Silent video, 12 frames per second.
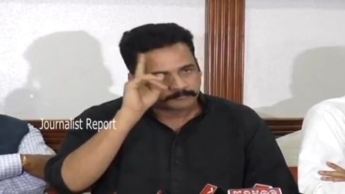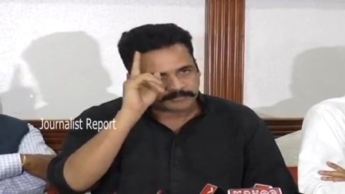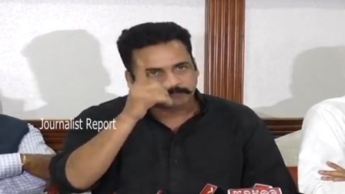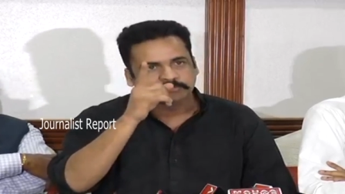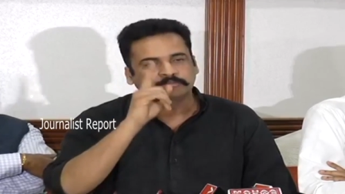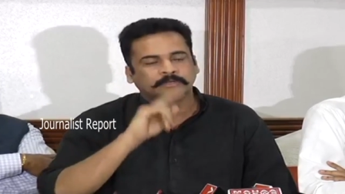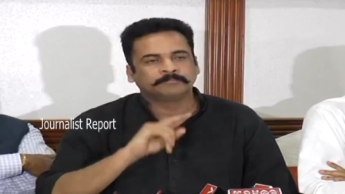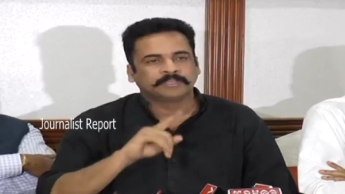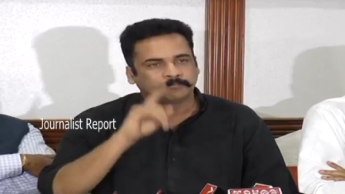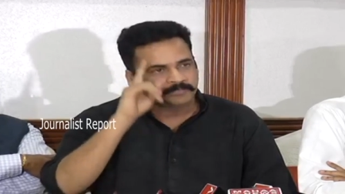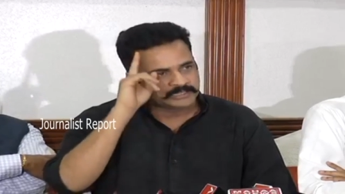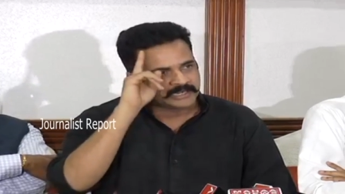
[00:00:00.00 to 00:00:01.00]
ప్రభుత్వం
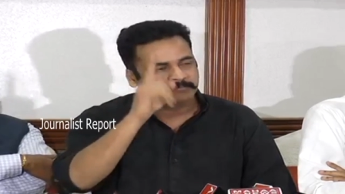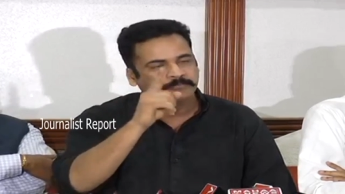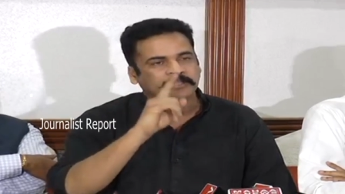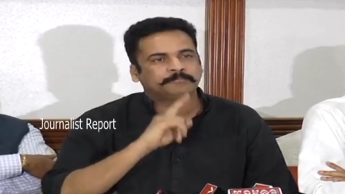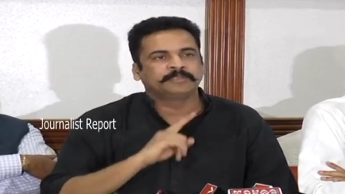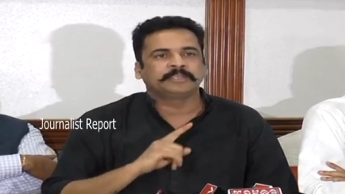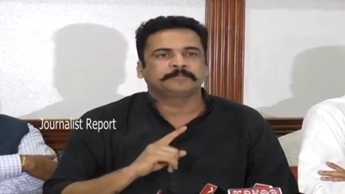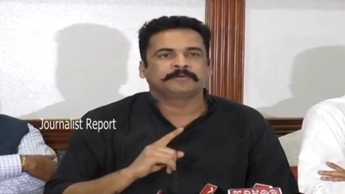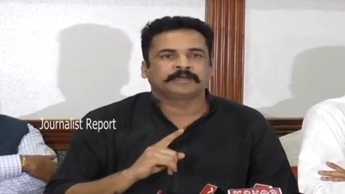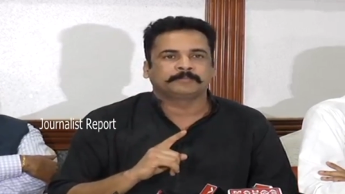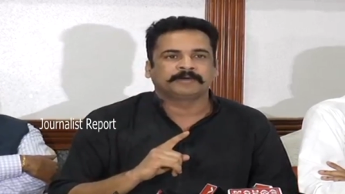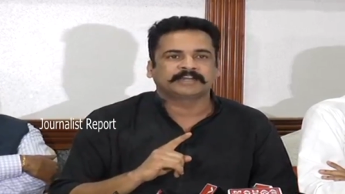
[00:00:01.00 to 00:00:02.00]
మీ మీ మీ
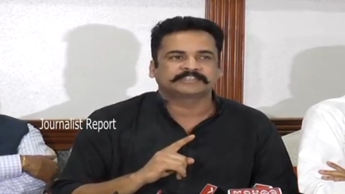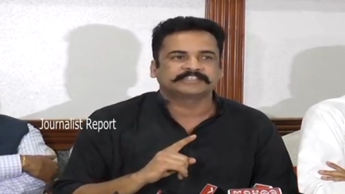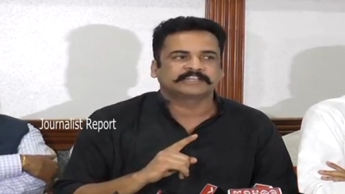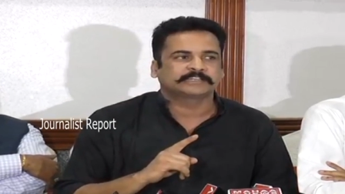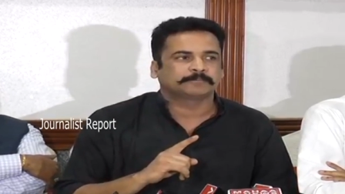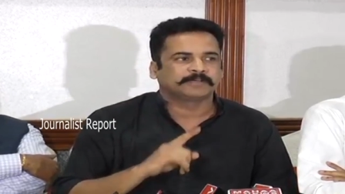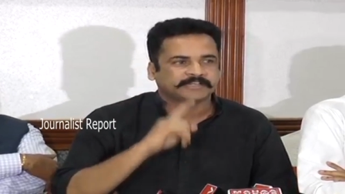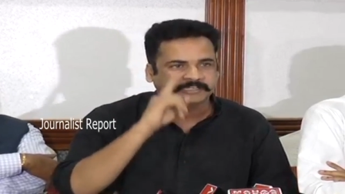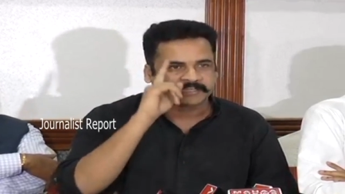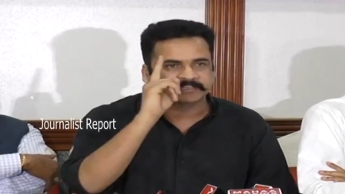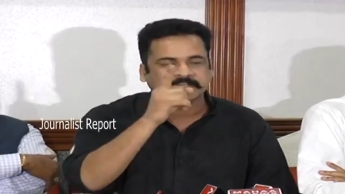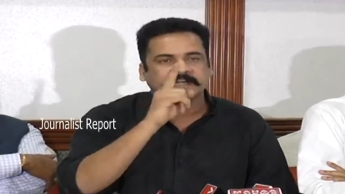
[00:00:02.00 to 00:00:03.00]
భారతీయ జనతా పార్టీ
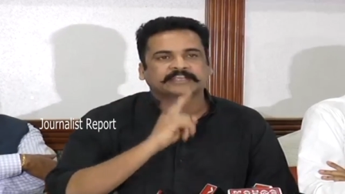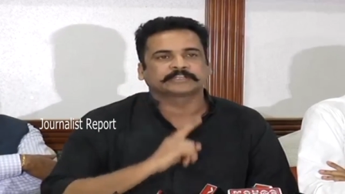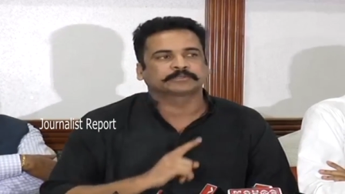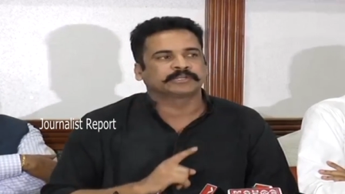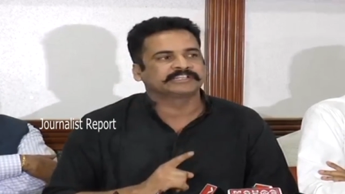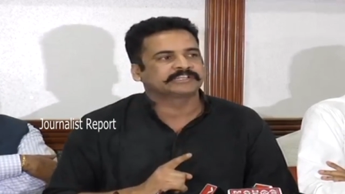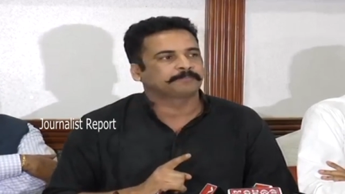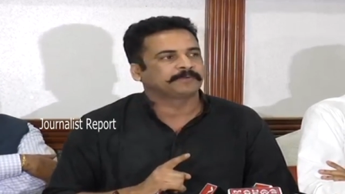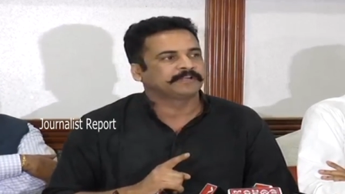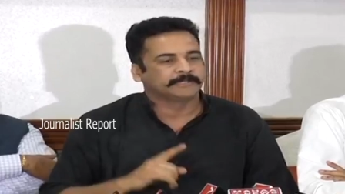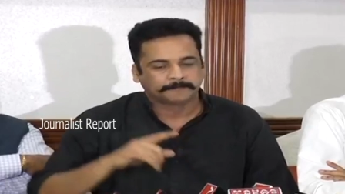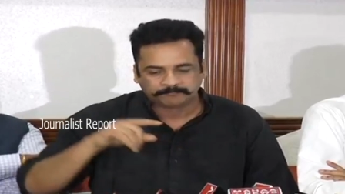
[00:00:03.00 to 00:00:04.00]
కేంద్ర నాయకత్వానికి
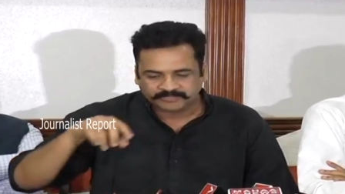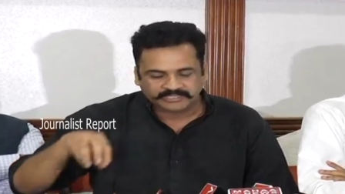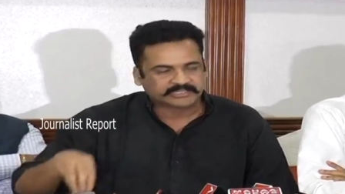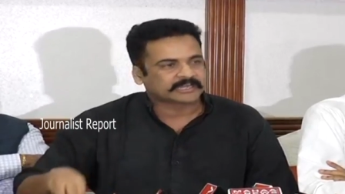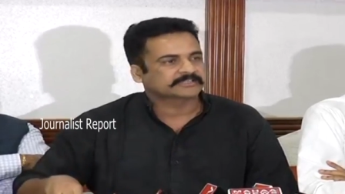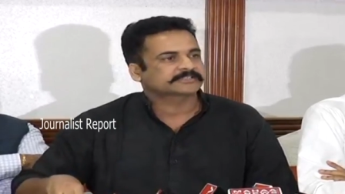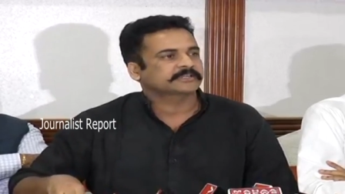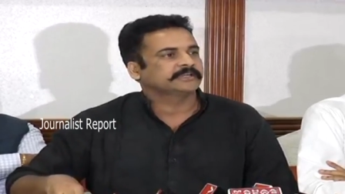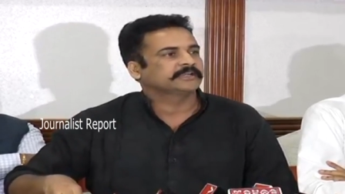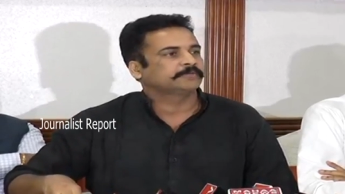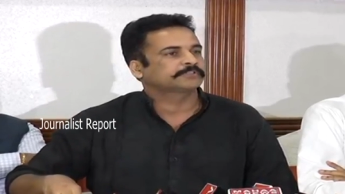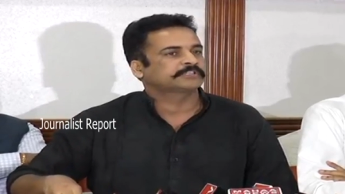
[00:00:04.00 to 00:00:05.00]
చెప్పండి ఈ
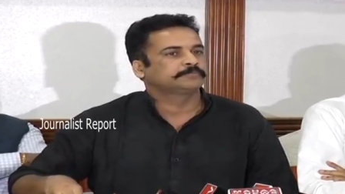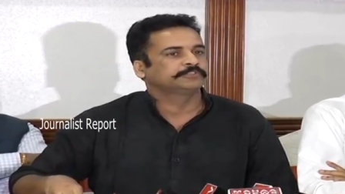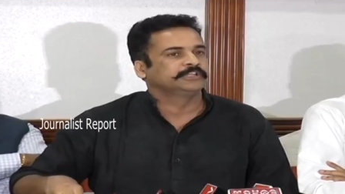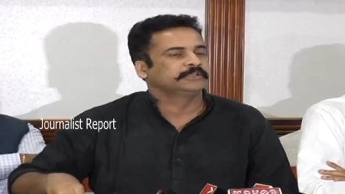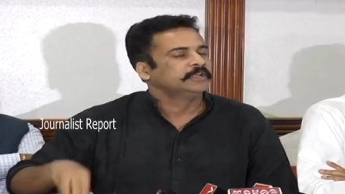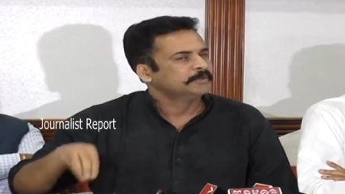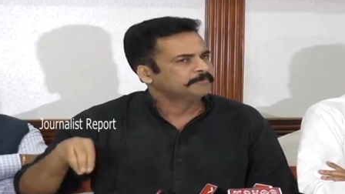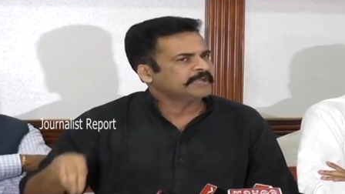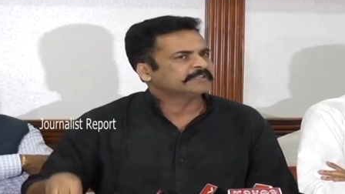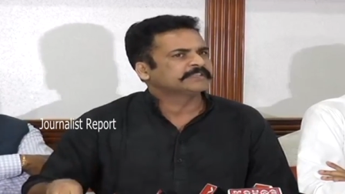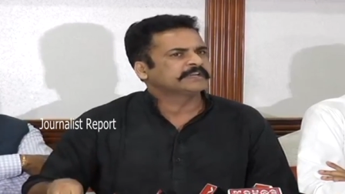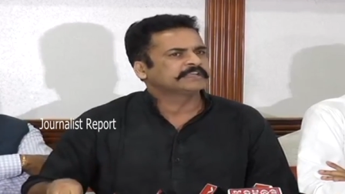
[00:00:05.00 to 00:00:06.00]
రాష్ట్రానికి అవసరం ఉంది మీ
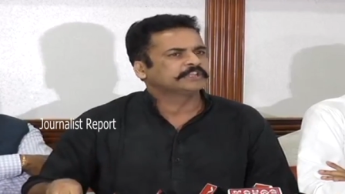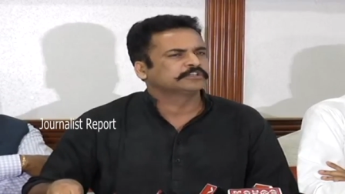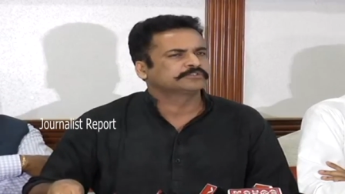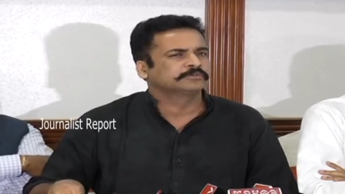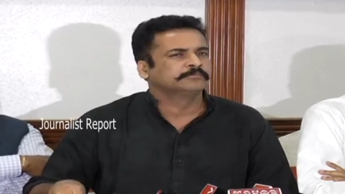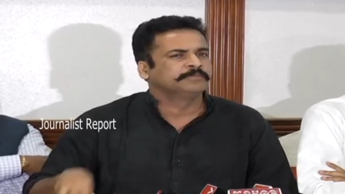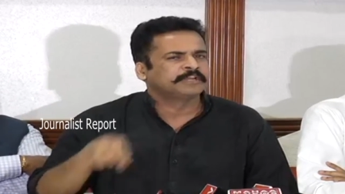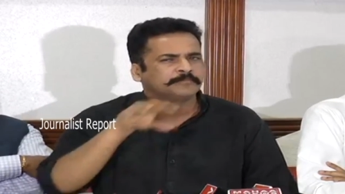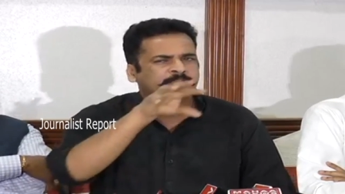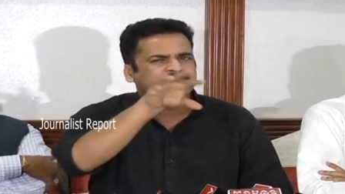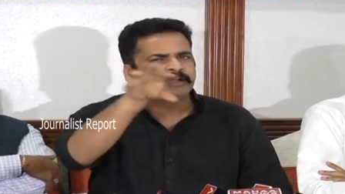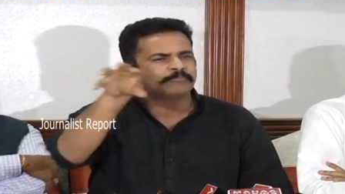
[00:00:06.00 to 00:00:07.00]
అందరికీ తెలుసు మీరు
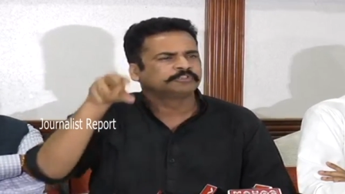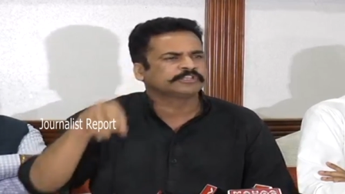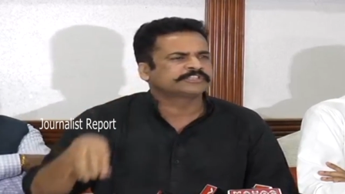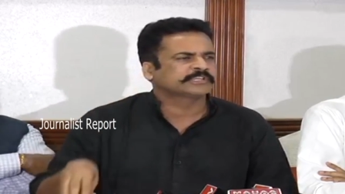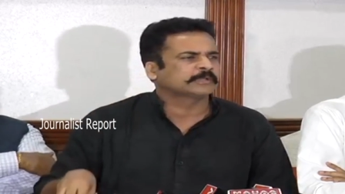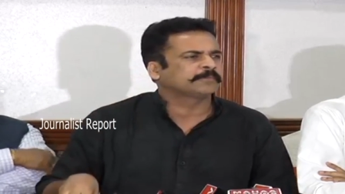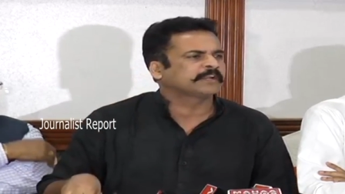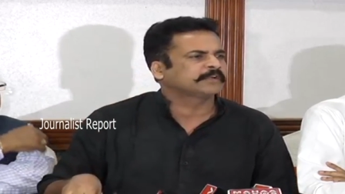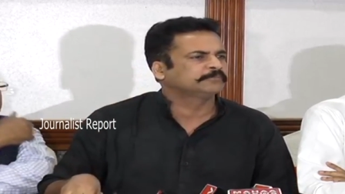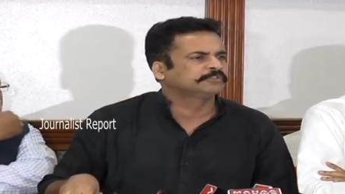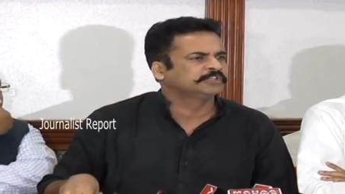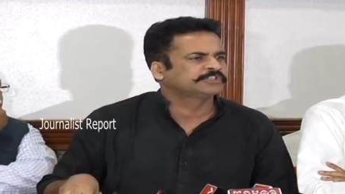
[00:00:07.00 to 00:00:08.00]
మీడియా ముందొచ్చి
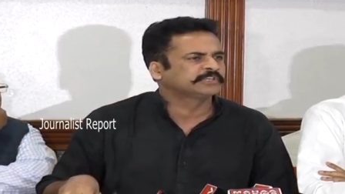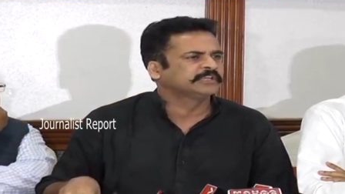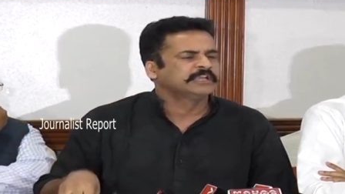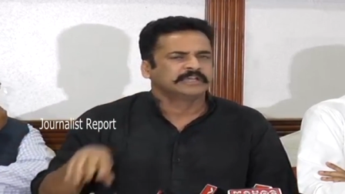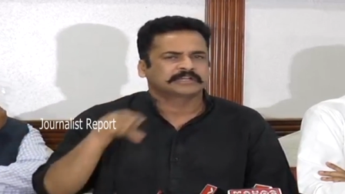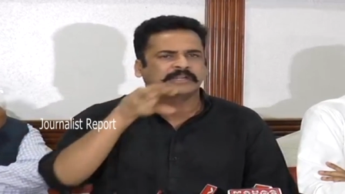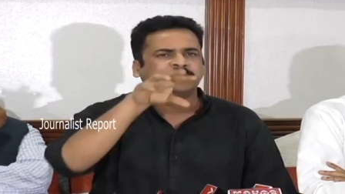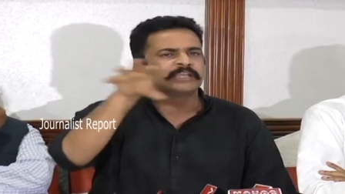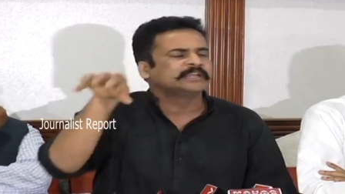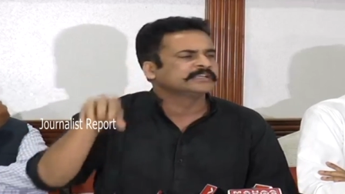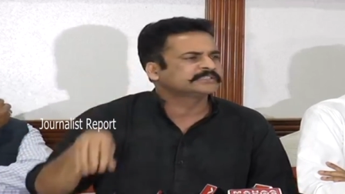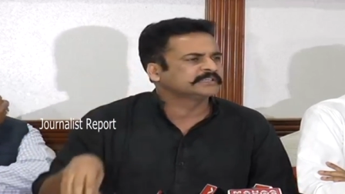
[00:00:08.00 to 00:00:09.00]
కెమెరాల ముందొచ్చి
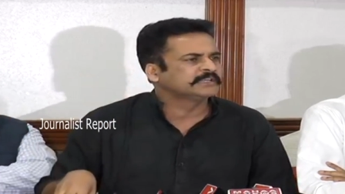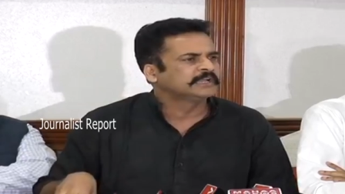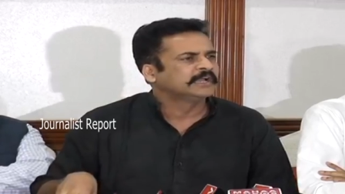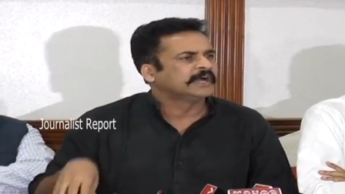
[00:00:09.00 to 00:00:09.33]
రంకెలేసి